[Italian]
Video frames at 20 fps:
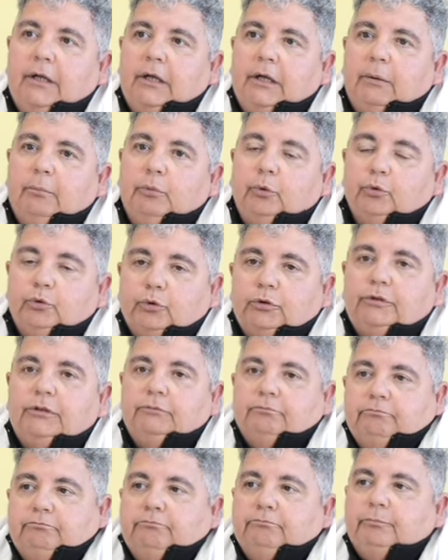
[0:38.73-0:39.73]
appunto
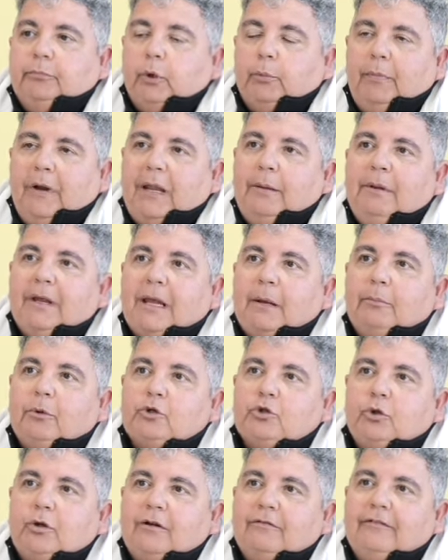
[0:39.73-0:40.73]
problemi che
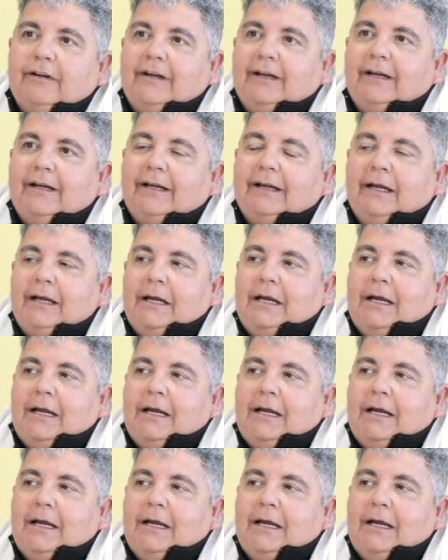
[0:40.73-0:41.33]
possono avere.